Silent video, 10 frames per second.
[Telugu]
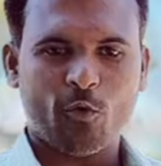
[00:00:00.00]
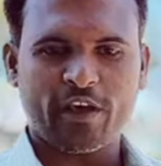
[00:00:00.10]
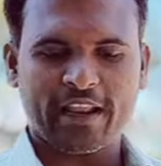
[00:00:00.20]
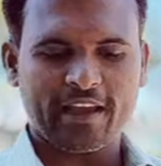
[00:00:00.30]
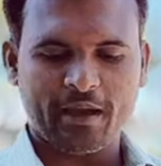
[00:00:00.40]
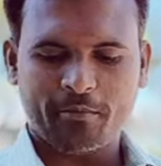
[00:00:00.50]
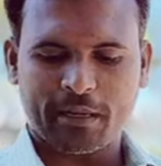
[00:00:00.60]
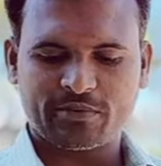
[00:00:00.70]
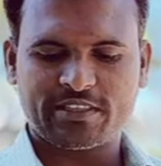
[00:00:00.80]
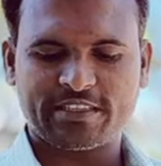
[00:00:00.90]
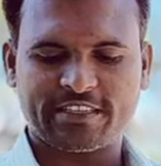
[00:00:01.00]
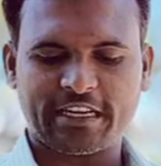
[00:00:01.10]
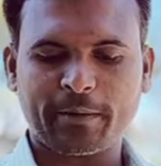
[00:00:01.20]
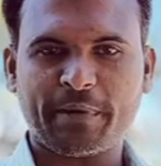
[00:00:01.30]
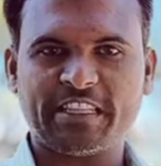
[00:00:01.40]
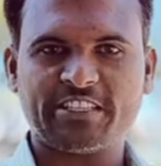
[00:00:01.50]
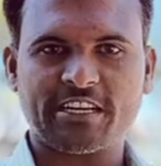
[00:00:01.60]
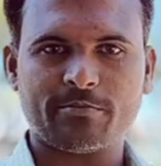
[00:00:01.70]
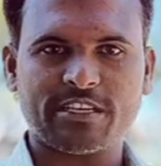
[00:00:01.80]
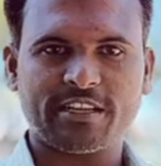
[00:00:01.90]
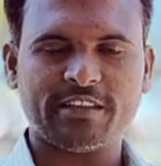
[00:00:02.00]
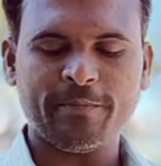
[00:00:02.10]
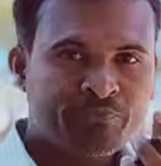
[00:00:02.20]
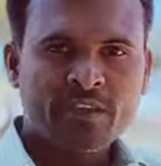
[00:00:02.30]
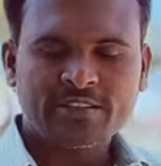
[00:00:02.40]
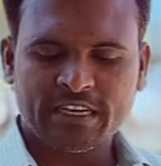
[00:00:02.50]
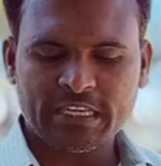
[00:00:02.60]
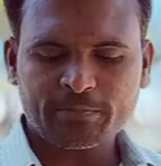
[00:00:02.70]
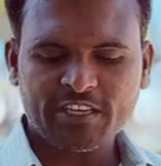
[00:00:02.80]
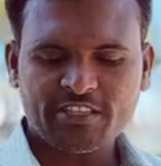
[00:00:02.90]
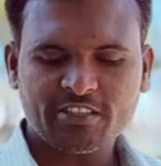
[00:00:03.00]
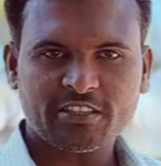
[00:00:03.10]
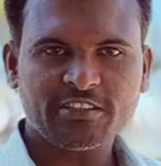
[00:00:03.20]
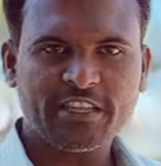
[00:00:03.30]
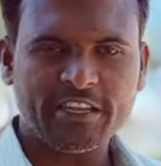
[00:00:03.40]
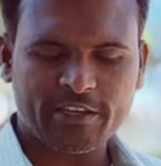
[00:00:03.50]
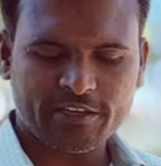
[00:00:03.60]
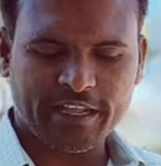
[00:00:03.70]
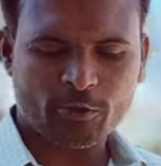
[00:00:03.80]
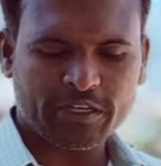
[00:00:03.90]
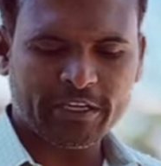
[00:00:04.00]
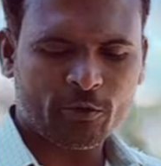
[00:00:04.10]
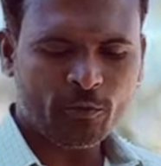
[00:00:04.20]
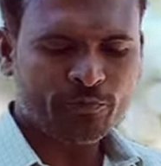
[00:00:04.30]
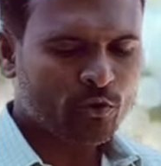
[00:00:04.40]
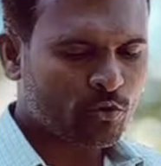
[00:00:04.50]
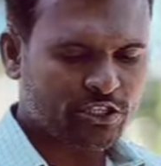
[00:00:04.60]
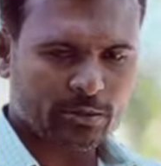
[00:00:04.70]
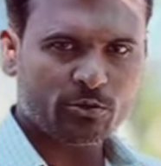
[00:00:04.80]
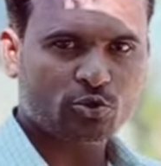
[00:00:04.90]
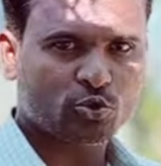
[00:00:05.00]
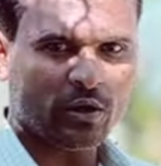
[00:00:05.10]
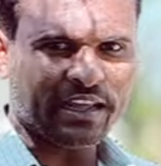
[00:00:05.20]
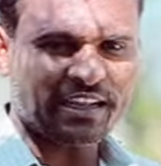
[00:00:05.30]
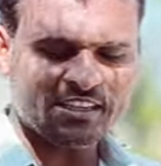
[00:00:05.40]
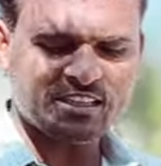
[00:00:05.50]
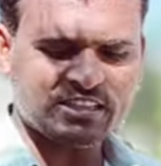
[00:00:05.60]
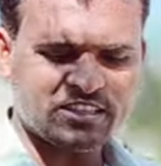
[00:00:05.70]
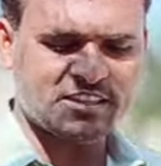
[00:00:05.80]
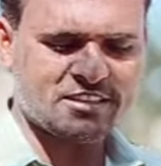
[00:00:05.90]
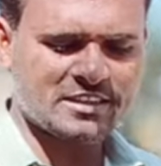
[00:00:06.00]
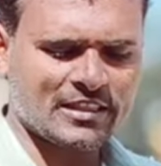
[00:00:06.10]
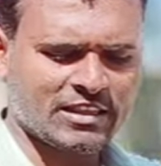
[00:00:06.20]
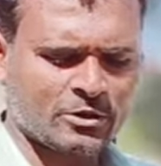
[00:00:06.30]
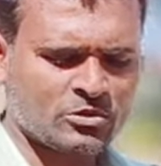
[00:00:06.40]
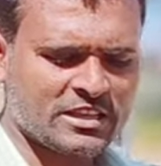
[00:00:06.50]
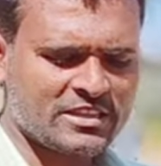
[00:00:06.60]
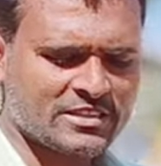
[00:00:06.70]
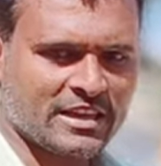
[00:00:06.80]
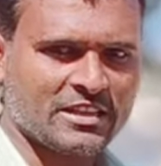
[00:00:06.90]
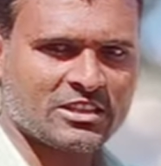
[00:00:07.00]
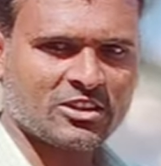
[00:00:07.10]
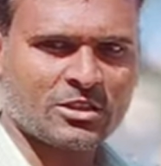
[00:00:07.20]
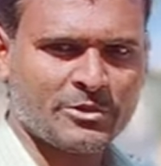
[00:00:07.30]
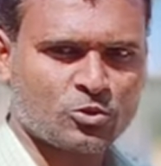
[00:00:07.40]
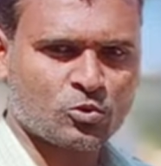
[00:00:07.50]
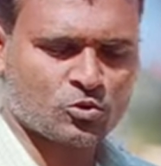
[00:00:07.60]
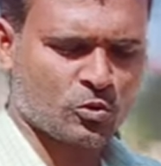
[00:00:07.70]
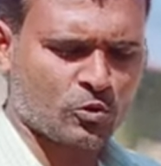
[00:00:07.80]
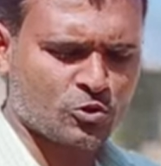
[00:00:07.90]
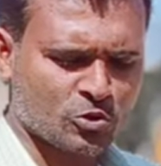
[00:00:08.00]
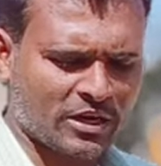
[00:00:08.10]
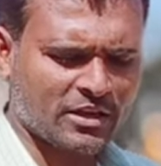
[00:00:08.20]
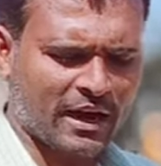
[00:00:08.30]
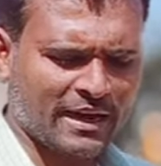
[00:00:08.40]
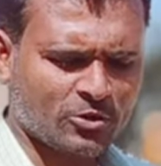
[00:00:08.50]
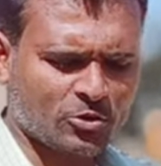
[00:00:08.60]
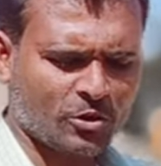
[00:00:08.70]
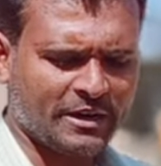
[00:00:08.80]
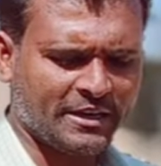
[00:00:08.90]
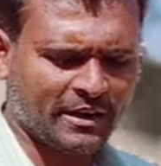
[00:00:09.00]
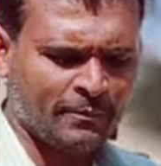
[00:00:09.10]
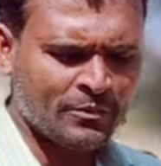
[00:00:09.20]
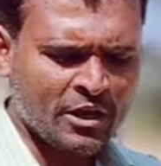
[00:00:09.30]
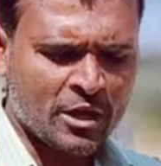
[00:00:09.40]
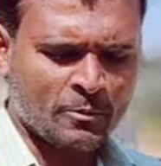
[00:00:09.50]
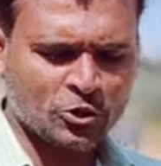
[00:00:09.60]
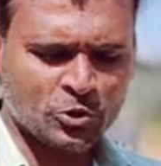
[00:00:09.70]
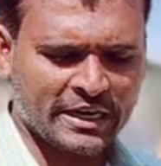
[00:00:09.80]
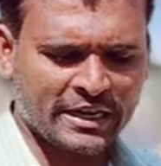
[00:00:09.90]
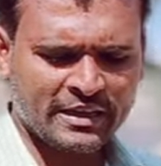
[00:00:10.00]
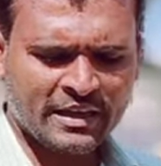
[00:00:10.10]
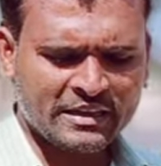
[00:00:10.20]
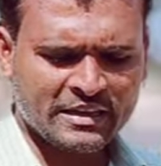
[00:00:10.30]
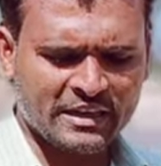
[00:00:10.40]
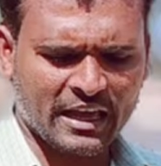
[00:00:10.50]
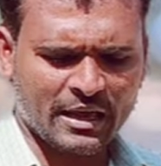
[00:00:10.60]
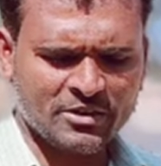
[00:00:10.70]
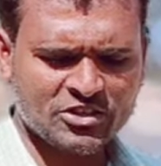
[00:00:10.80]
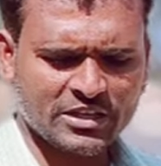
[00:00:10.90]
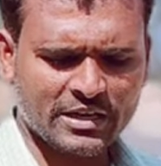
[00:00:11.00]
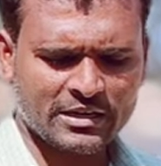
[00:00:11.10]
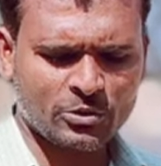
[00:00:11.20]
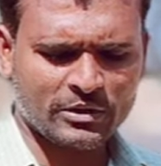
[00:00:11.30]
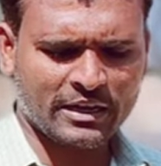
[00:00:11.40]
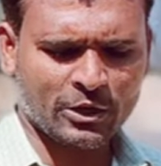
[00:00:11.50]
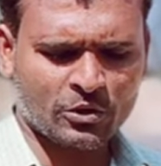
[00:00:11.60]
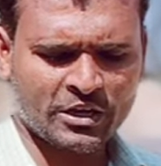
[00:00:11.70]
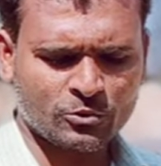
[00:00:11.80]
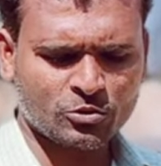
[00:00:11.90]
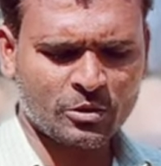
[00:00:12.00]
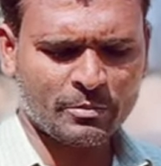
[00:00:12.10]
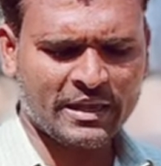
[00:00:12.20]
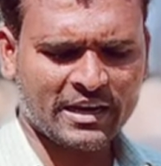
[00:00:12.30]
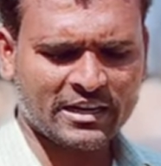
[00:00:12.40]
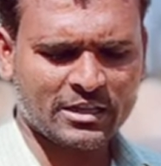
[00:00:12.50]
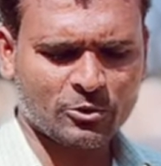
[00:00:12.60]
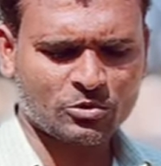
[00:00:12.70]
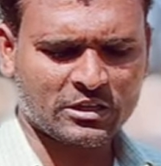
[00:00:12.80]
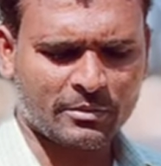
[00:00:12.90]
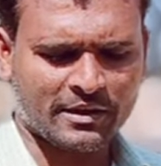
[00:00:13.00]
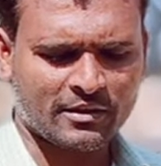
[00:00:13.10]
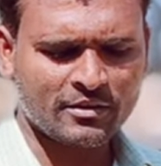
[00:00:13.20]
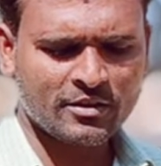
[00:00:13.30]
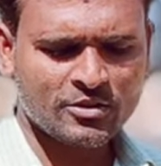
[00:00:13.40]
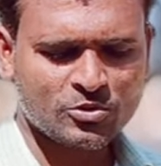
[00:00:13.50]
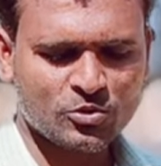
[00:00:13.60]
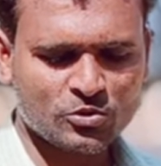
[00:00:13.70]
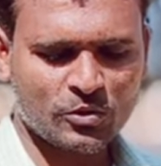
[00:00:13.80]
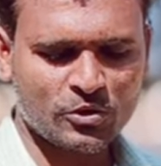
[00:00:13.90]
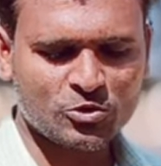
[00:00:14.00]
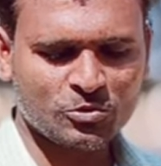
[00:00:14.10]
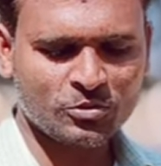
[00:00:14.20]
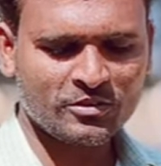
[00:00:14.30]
ఓవరాల్గా మనం సెటప్ అయితే చేయడం జరిగింది సెటప్ చేసిన తర్వాత దీన్ని డైరెక్ట్గా నేను కొంచెము సోలార్ ఎనర్జీకి అయితే తీసుకెళ్తాను తీసుకెళ్ళిన తర్వాత మీరు చూసుకోవచ్చు అది ఆటోమేటిక్గా ఇప్పుడు చూడండి నేను ఏమీ చేయట్లేదు ఎలా రొటేట్ అవుతుందో మీకే అర్థమవుతుంది అనమాట చూసుకోవచ్చు